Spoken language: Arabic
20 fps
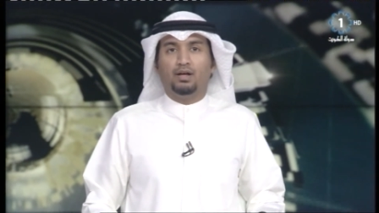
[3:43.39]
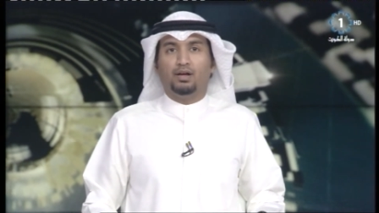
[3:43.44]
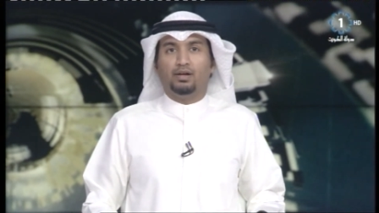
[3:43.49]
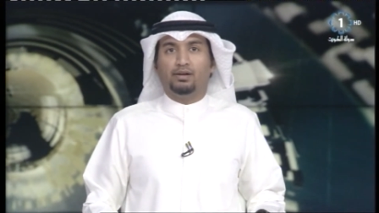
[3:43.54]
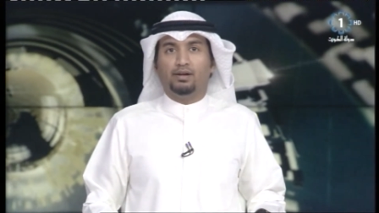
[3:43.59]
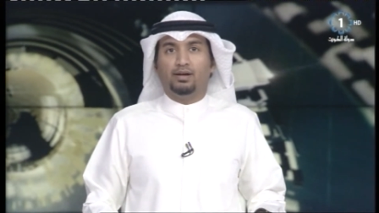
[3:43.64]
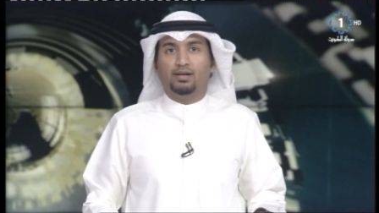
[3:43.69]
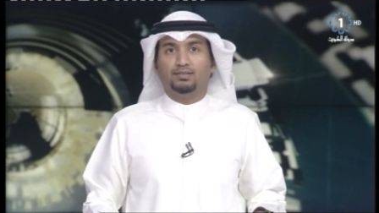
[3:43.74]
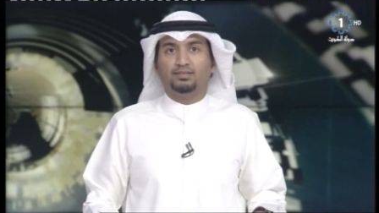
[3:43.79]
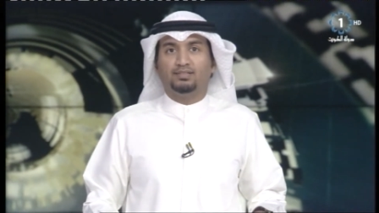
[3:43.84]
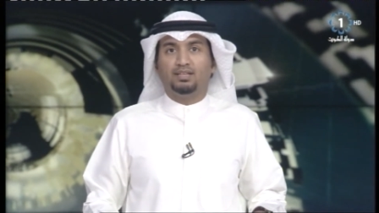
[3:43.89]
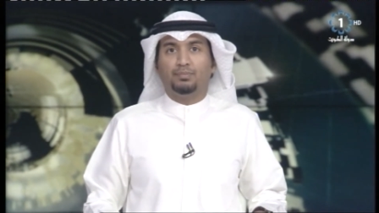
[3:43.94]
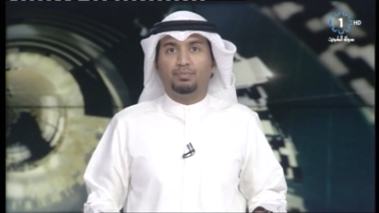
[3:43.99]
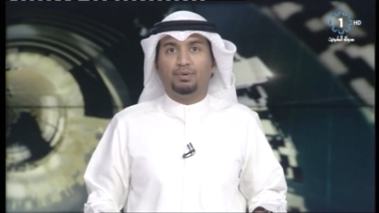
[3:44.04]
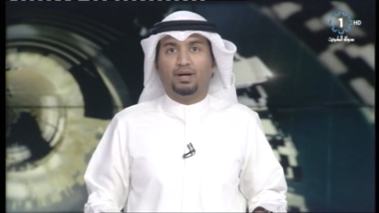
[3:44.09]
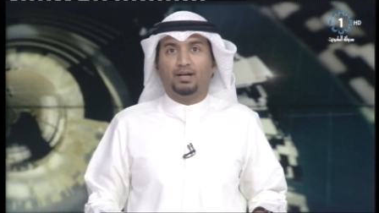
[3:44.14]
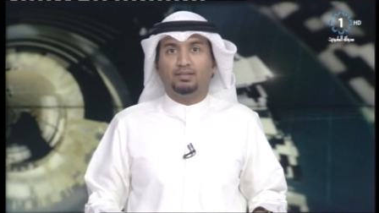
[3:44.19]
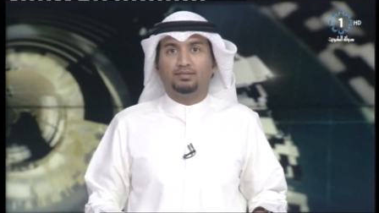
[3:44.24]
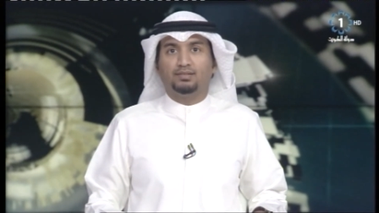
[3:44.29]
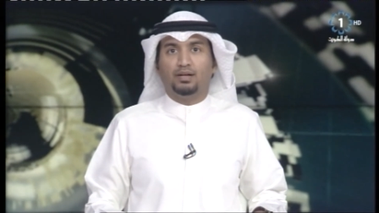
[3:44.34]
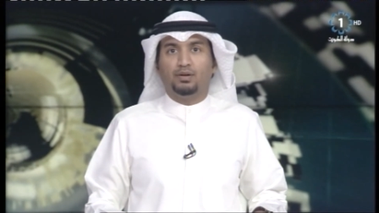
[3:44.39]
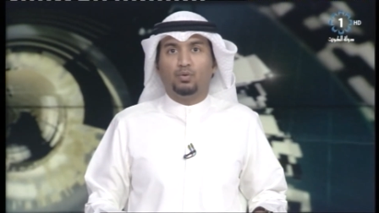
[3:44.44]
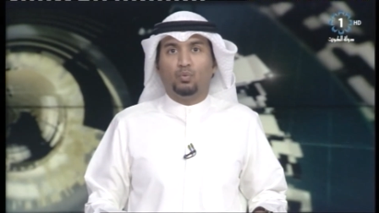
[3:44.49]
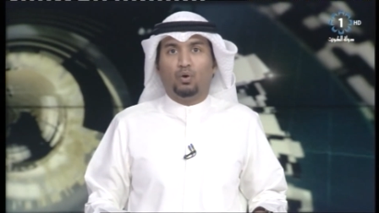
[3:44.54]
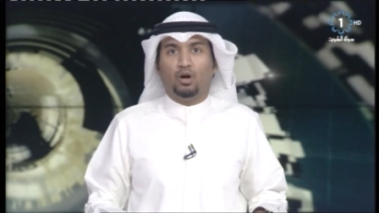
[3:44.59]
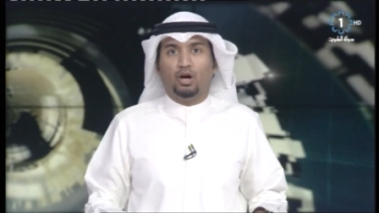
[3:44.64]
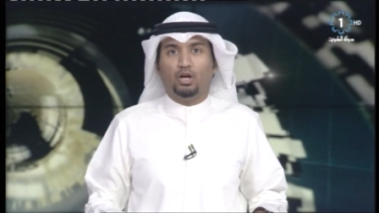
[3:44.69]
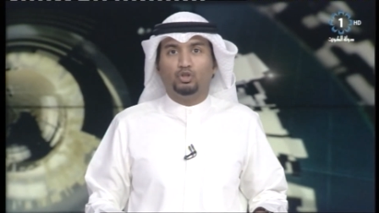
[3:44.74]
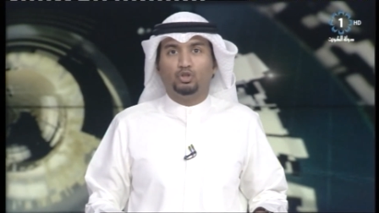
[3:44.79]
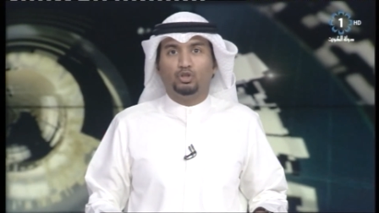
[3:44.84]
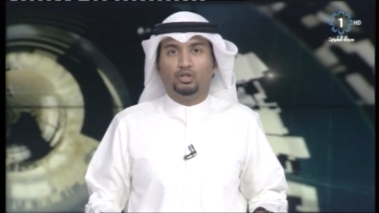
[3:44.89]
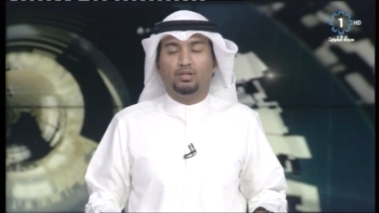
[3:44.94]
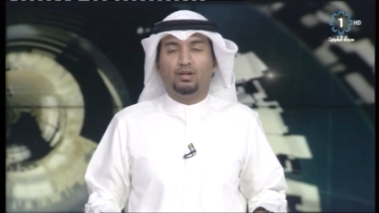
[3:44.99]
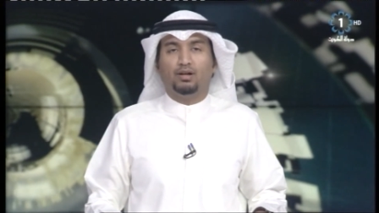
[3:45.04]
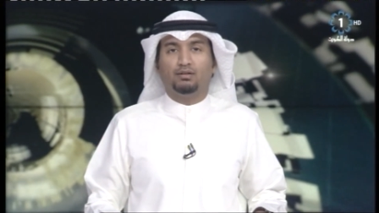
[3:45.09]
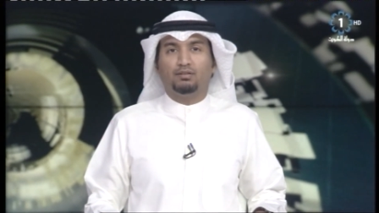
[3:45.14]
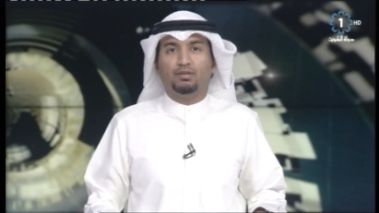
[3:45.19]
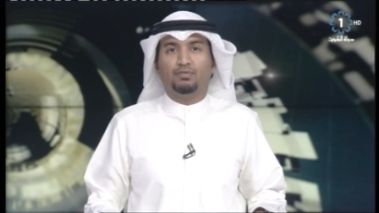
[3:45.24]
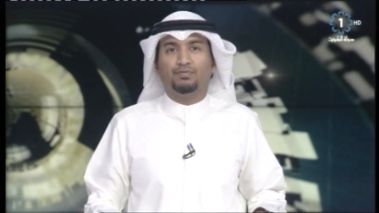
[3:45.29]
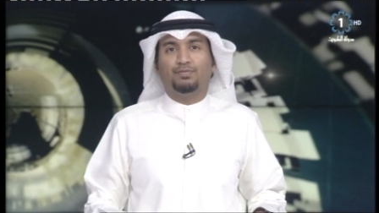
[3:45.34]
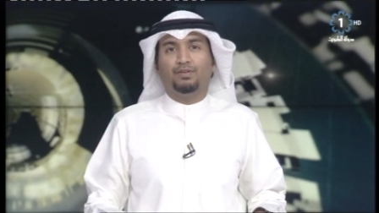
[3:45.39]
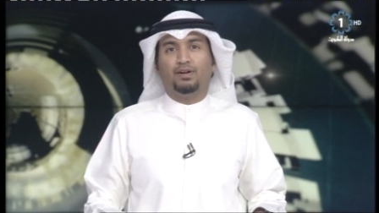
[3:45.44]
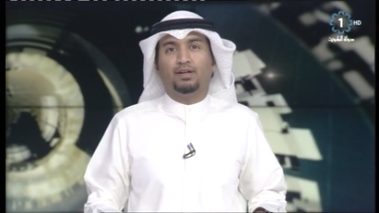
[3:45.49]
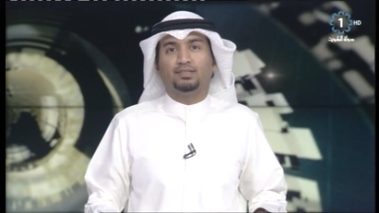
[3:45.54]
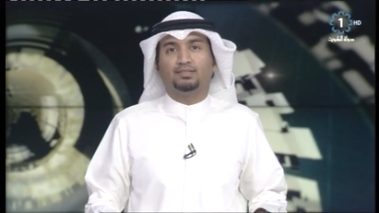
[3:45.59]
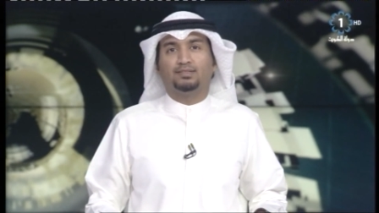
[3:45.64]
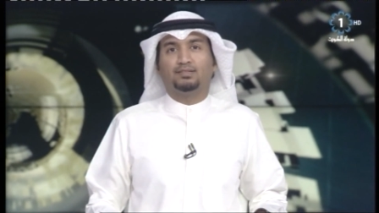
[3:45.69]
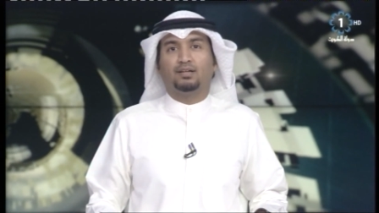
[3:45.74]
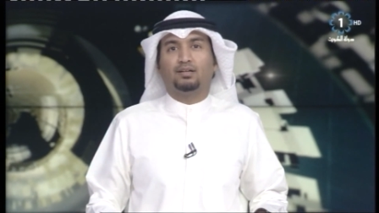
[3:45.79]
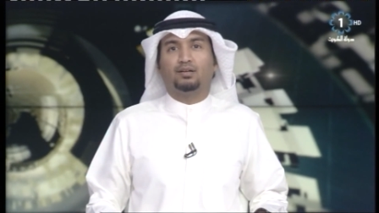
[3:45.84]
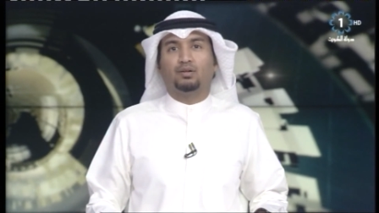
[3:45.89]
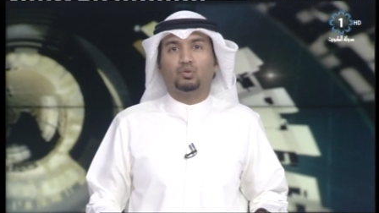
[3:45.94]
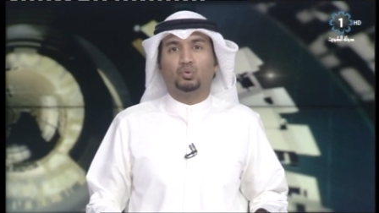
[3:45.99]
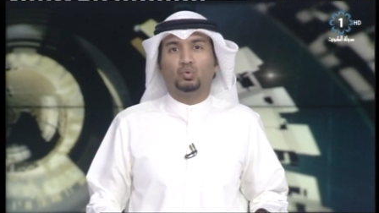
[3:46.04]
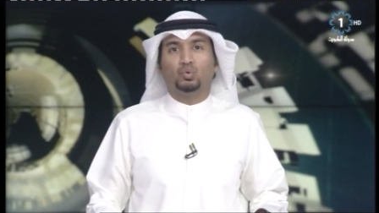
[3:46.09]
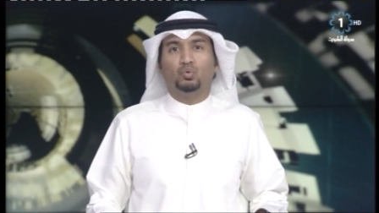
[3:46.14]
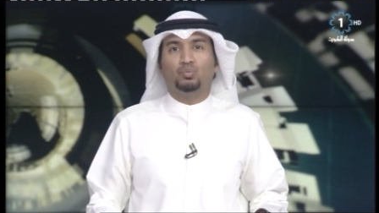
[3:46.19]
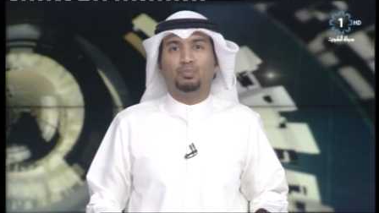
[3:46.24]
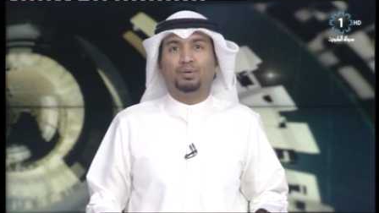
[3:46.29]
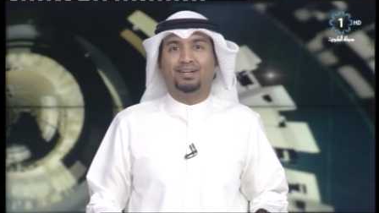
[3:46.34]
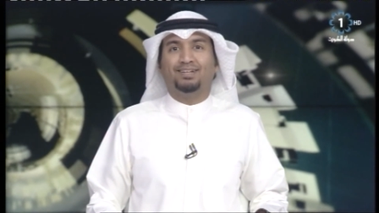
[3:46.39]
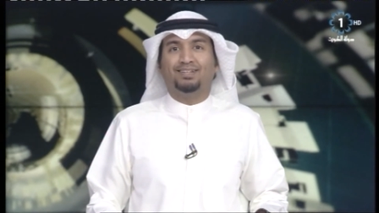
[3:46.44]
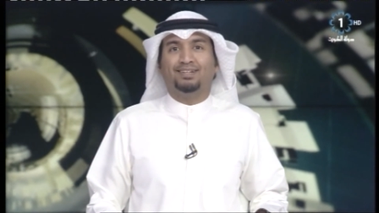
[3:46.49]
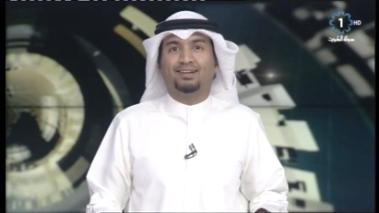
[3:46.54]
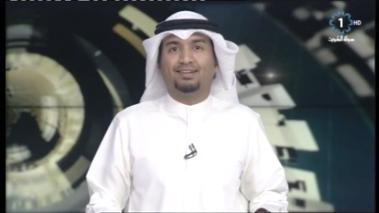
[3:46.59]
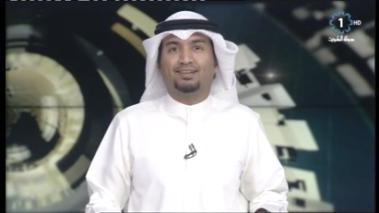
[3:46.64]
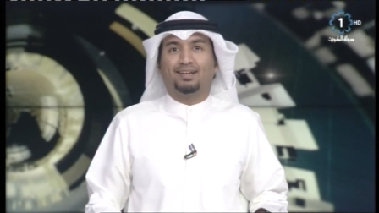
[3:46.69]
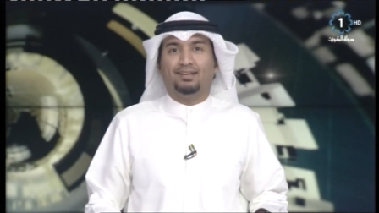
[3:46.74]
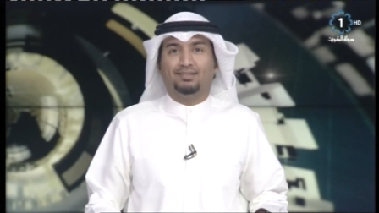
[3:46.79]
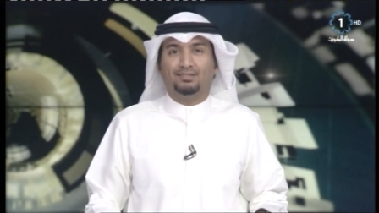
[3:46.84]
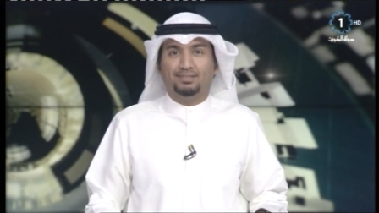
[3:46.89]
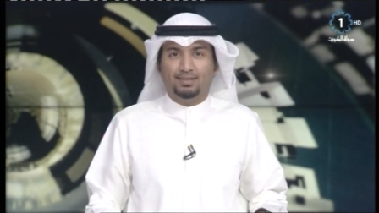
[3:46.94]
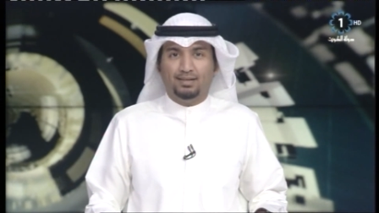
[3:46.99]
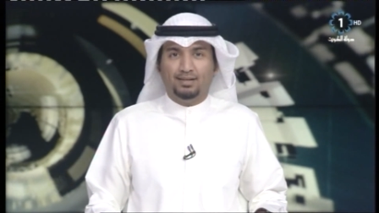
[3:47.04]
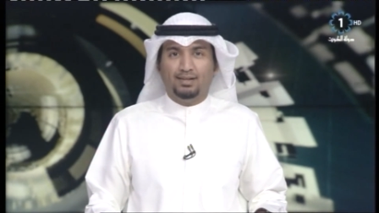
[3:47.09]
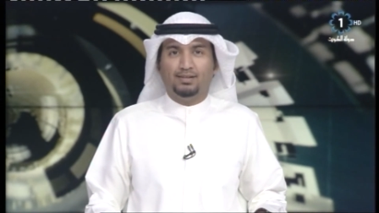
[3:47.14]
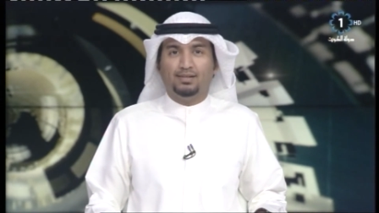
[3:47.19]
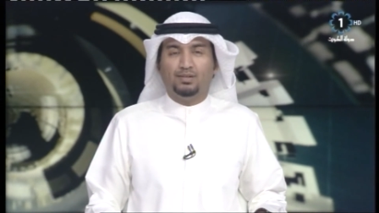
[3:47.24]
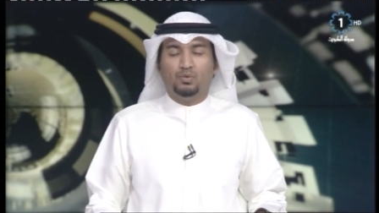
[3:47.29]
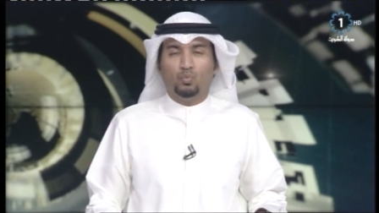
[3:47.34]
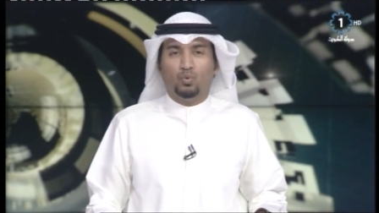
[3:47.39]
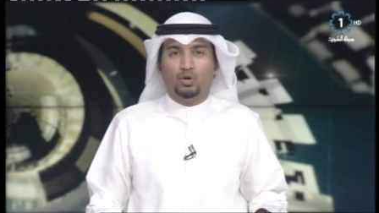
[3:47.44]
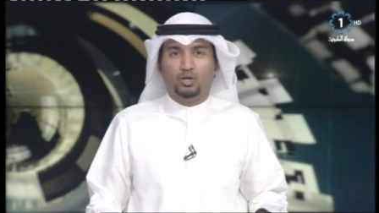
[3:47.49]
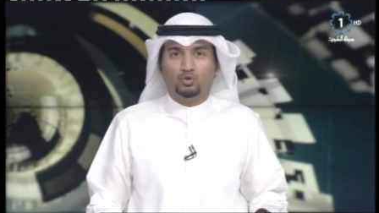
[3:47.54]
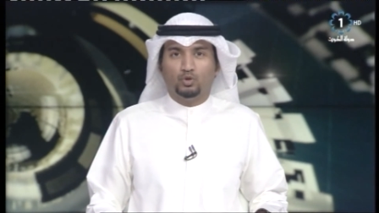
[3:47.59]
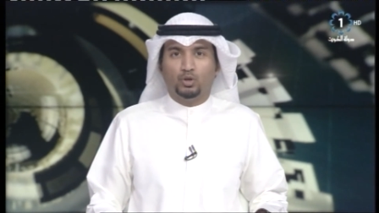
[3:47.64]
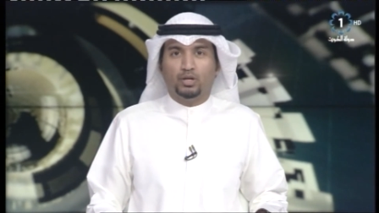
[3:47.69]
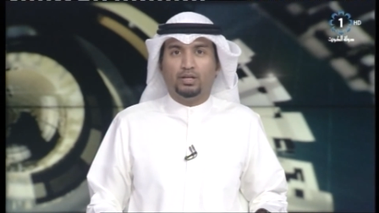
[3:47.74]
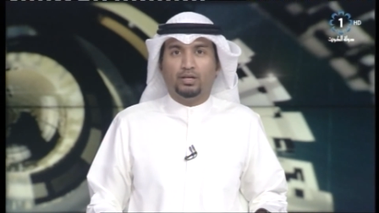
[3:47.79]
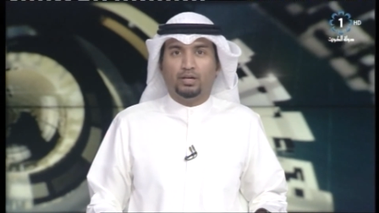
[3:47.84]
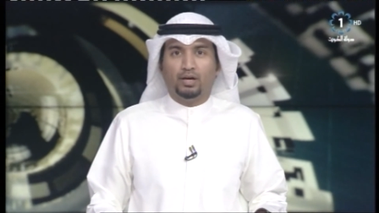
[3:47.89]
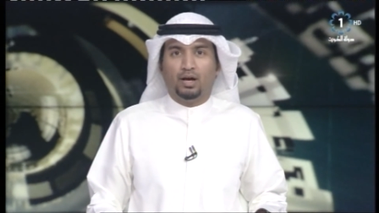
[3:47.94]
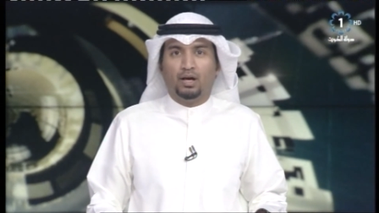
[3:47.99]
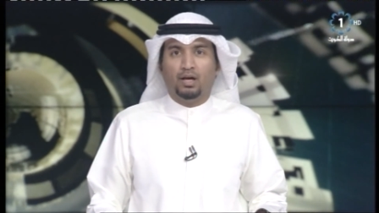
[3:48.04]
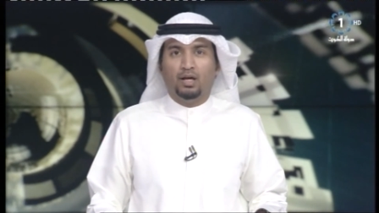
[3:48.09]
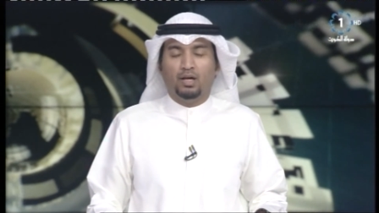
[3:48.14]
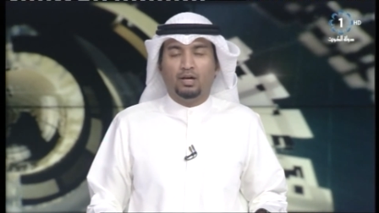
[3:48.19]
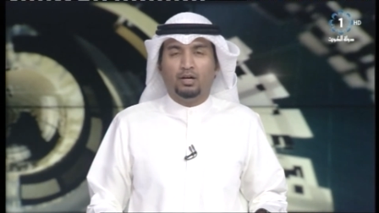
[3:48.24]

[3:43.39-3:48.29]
أن 27 طفلا سقطوا بين قتيل وجريح